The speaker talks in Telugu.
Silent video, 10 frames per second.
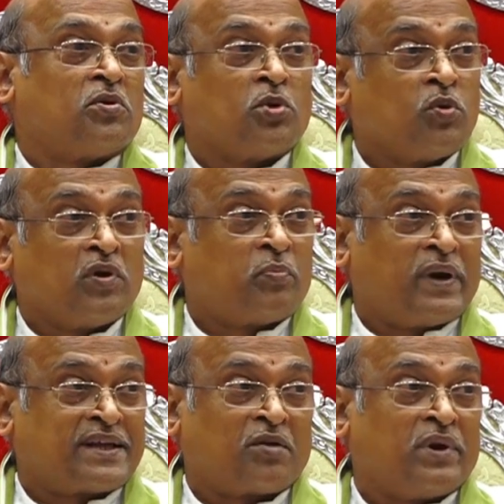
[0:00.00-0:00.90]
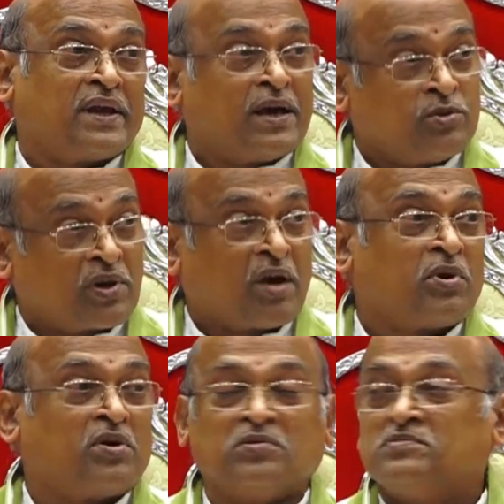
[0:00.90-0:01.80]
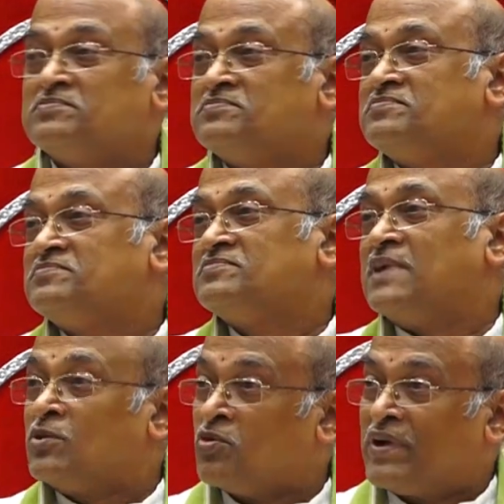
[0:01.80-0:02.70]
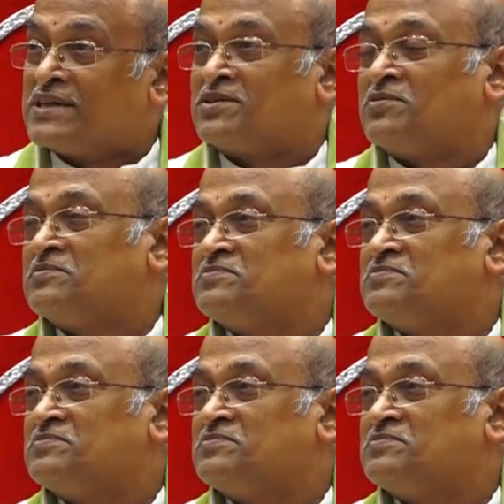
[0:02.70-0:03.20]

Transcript: రెండో వైపు పెట్టరు మళ్ళీ అదో నమ్మకం అదో ఫ్యాషన్